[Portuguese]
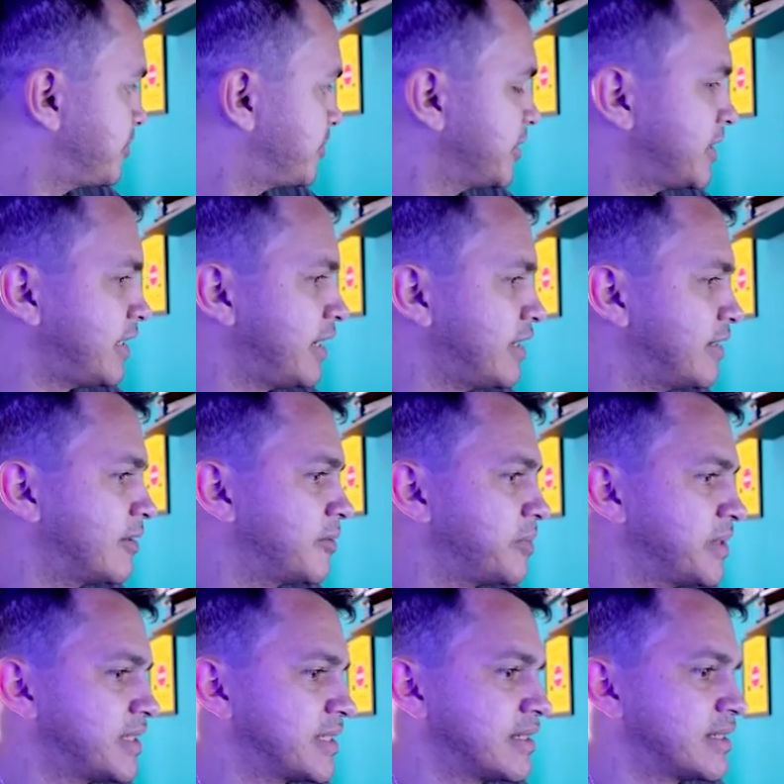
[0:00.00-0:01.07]
por que não
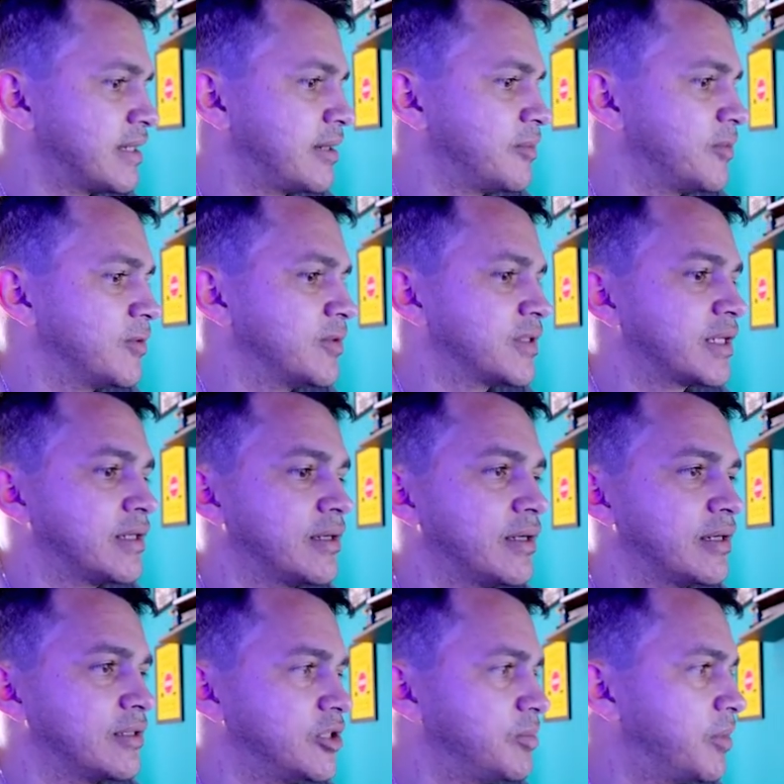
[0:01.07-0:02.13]
pesquisar a música
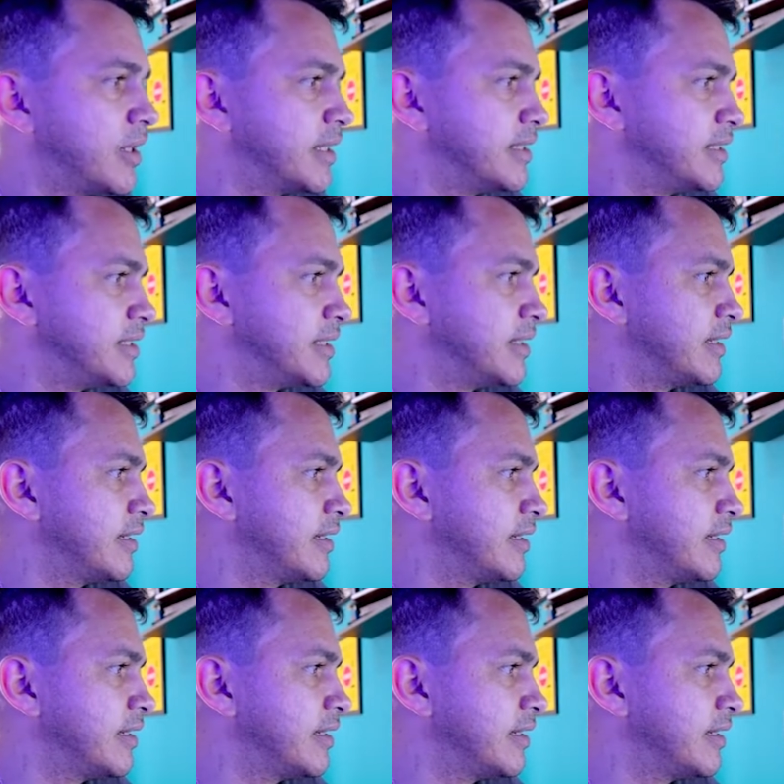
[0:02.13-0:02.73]
de bird?